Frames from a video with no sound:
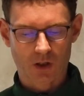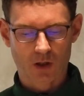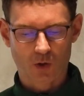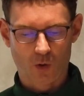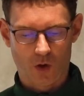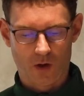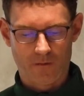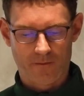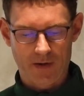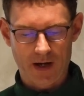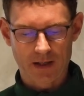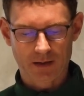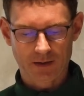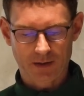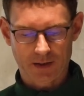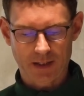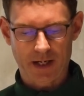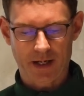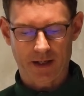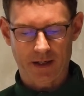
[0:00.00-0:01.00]
或放
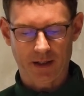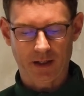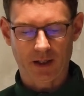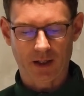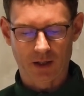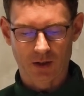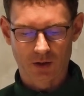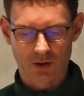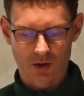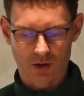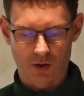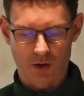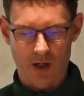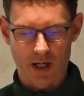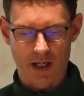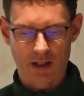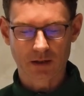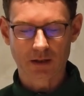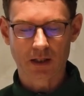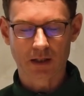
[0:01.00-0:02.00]
在
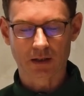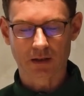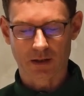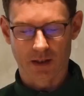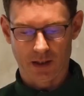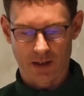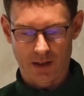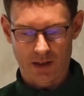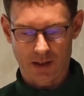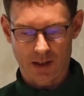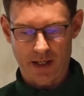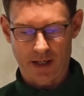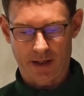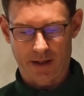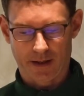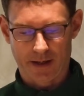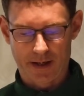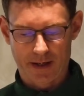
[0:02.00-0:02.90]
床底下，